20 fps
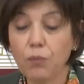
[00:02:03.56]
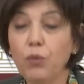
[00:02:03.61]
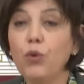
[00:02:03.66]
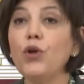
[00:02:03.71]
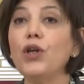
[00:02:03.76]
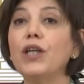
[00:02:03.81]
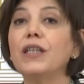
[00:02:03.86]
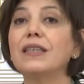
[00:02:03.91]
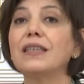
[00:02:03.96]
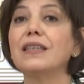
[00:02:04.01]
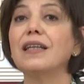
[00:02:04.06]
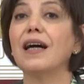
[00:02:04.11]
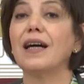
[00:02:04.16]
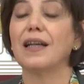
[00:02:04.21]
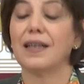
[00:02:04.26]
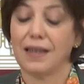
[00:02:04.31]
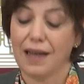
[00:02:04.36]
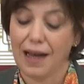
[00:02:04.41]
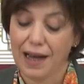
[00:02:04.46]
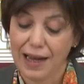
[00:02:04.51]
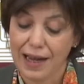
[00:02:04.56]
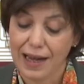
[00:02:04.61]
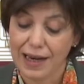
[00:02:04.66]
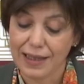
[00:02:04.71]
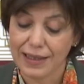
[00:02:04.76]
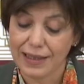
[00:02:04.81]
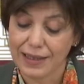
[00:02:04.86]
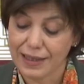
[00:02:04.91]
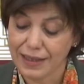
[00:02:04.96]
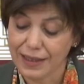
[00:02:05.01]
Bu iktidarın
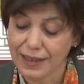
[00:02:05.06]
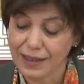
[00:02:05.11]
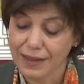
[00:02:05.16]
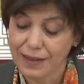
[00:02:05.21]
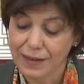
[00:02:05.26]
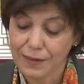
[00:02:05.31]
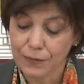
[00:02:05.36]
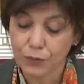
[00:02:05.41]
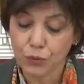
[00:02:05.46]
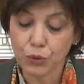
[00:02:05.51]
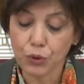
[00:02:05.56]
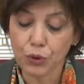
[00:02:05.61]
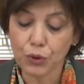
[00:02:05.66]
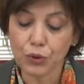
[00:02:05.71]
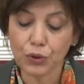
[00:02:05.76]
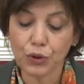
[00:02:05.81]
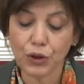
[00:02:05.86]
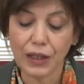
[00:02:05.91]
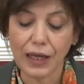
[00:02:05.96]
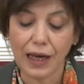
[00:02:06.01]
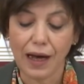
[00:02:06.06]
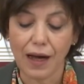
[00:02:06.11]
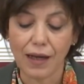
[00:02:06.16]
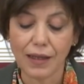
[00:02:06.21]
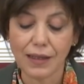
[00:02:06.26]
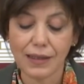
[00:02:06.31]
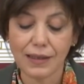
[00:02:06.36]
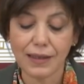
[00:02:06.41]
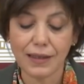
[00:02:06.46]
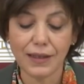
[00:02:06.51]
hayalleri Türkiye
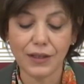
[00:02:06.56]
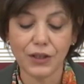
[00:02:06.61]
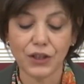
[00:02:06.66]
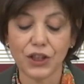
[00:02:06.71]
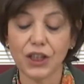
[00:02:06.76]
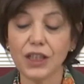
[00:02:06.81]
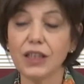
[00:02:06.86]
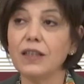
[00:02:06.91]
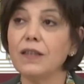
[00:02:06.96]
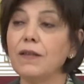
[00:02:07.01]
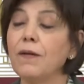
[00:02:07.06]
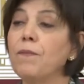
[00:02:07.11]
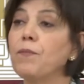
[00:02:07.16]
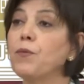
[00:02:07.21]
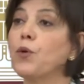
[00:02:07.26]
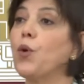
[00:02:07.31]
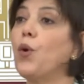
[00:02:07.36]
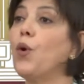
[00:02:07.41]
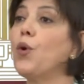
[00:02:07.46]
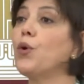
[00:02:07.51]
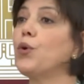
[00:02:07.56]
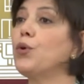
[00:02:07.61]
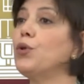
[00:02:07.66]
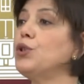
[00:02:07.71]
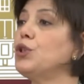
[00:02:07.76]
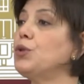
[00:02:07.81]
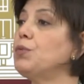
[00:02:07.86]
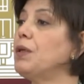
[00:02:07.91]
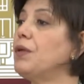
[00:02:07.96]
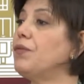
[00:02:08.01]
halkları için
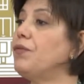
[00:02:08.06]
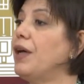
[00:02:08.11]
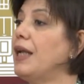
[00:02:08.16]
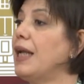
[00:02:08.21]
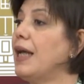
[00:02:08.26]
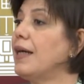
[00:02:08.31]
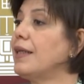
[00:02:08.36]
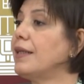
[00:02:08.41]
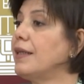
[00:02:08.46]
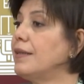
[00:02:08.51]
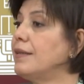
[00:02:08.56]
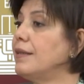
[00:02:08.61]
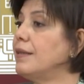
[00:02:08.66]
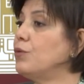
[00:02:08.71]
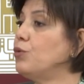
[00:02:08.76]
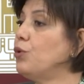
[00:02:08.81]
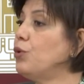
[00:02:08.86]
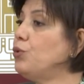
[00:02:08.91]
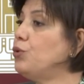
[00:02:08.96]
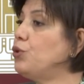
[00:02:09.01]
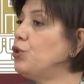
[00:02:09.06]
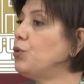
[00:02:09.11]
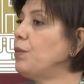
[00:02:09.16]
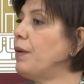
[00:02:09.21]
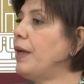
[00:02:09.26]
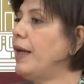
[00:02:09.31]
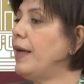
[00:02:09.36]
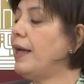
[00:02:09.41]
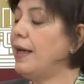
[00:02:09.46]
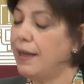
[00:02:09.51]
korkunç bir felakete
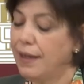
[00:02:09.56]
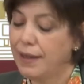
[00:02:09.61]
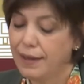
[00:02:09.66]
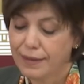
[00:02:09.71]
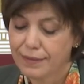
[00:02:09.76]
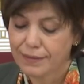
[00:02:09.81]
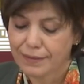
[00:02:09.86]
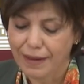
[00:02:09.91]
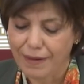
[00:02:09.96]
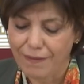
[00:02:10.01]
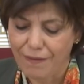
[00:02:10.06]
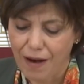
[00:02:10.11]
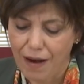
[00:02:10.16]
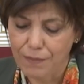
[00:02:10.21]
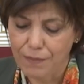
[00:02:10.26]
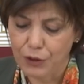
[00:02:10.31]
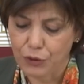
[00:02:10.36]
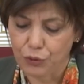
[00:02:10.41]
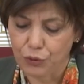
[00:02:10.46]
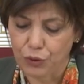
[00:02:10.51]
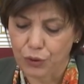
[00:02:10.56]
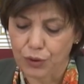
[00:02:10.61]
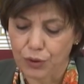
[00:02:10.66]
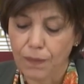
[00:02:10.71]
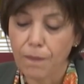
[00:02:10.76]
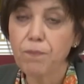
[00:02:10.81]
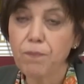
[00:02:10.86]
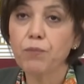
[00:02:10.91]
dönüşmeye devam ediyor.